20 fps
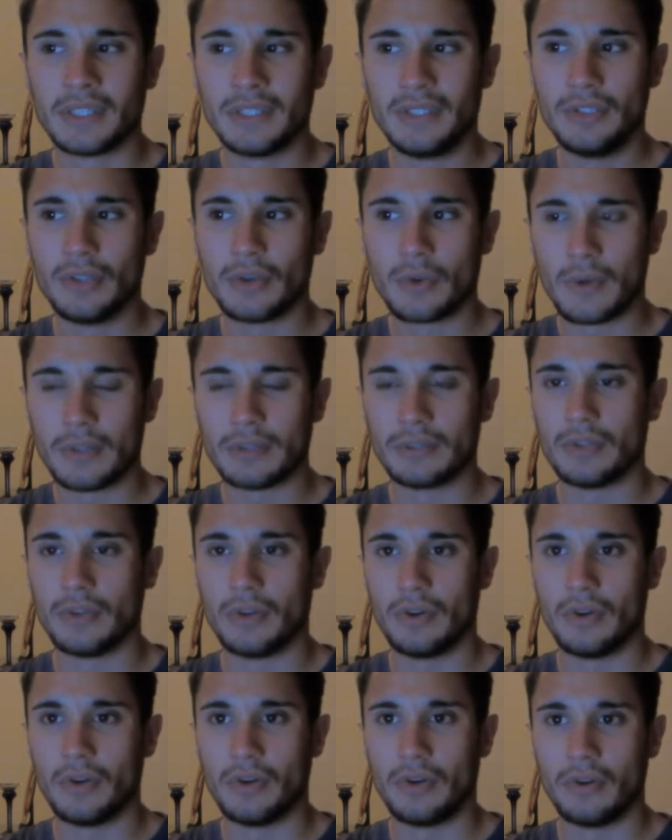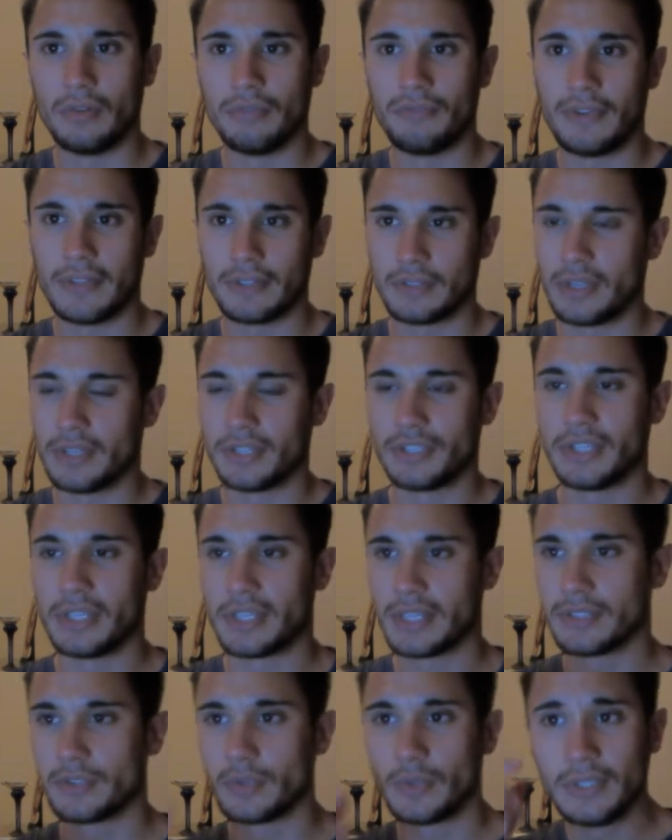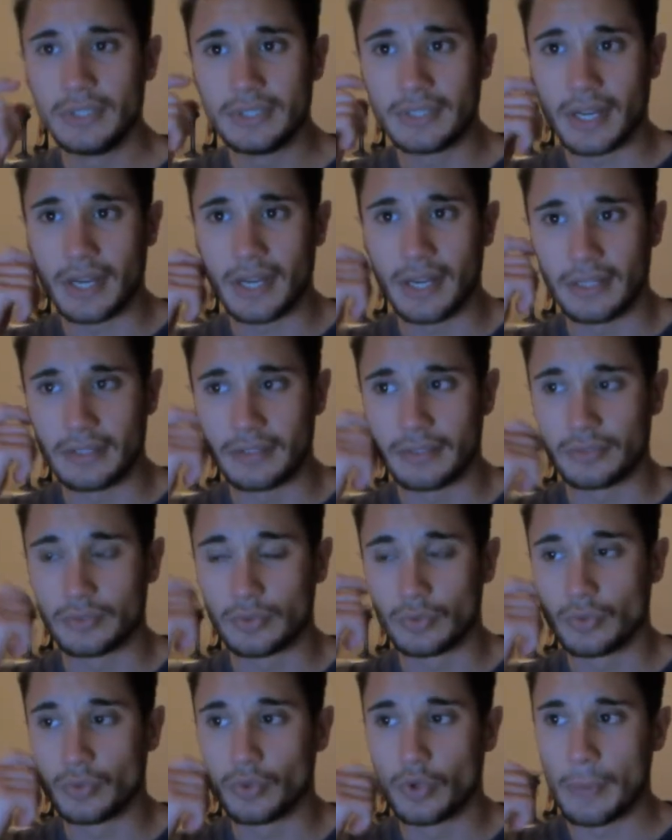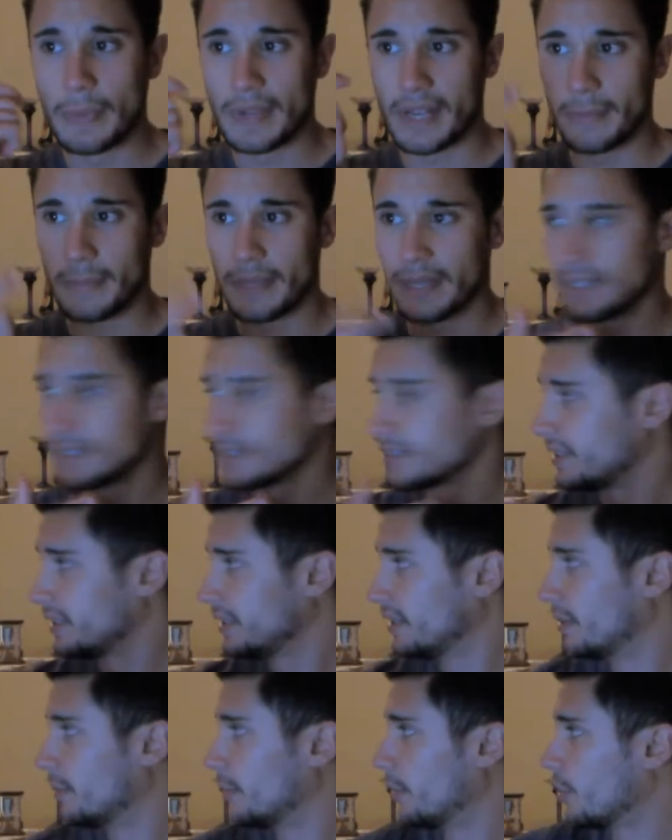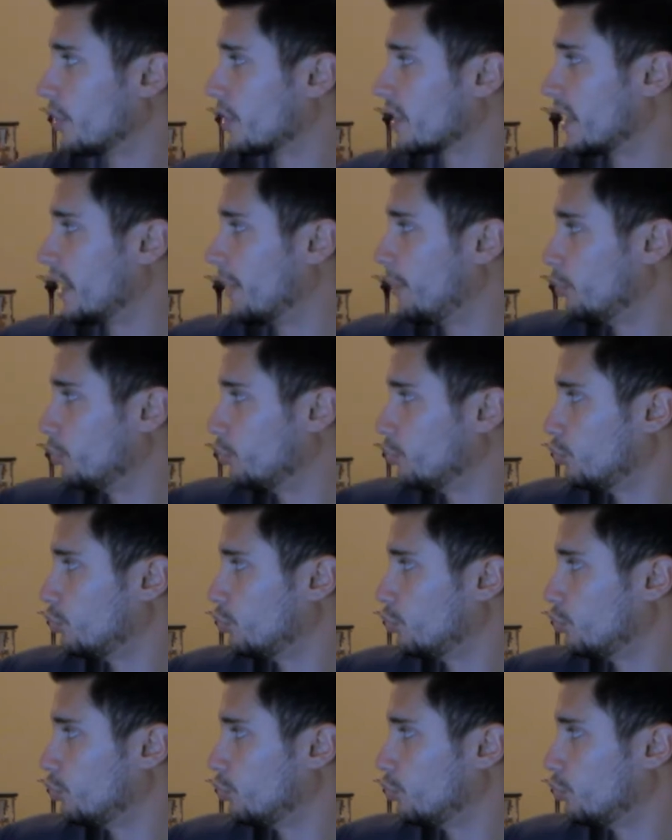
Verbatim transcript: Io quando ho fatto la ricerca su internet su come cambiare skin, porca